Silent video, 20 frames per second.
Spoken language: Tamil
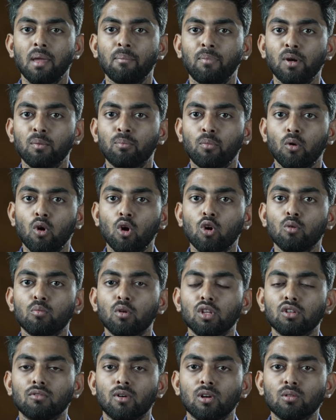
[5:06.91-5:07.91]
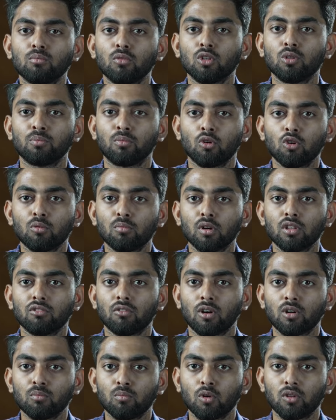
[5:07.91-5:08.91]
இப்படி போகும்போது வரும்போது போகும்போது
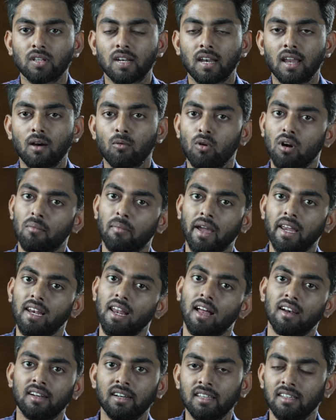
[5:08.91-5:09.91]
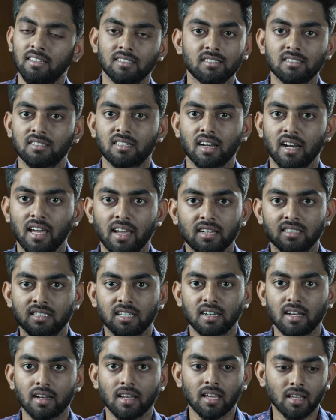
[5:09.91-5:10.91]
வரும்போதெல்லாம் உங்கள் மைண்டில் ஆல்ரெடி ரிஜிஸ்டர்
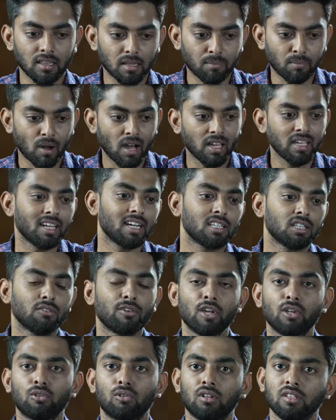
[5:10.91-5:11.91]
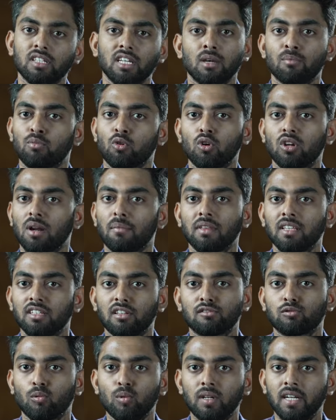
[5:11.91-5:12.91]
ஆயிடுச்சு என்னன்னா அந்த பாயை எடுத்து வைக்கணுன்றது நீங்கள் ப்ரோக்ராம்
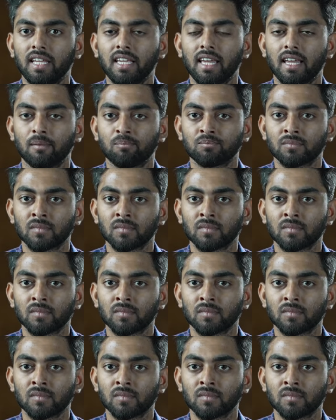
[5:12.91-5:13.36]
அதுக்கிட்ட சொல்லிட்டீங்க